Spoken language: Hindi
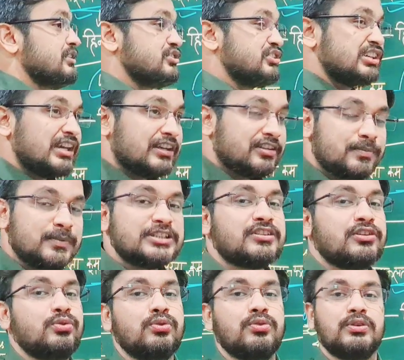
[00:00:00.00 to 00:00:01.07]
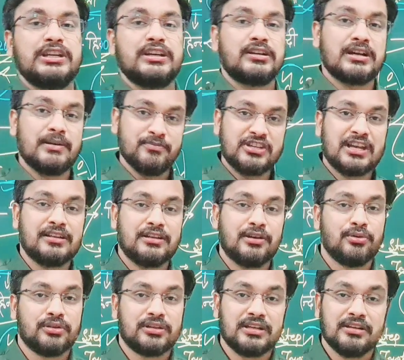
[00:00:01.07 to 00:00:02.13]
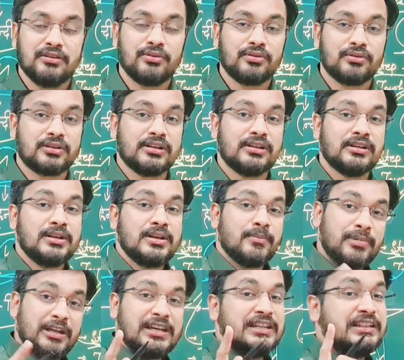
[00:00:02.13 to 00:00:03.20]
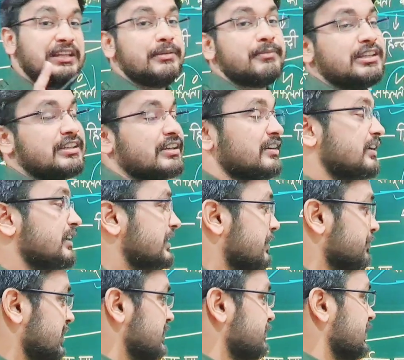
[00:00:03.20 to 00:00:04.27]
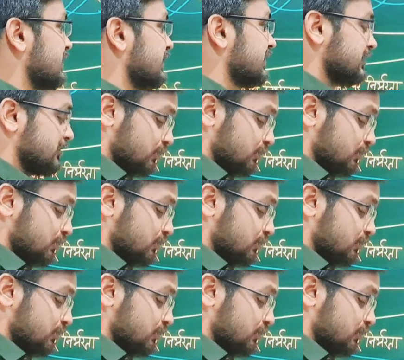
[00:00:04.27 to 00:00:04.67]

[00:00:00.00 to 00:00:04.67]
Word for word: जीएस में ज़रूर ये कम ज़्यादा होते हैं लोगों के पर हिंदी में जनरली कम नहीं मिलेंगे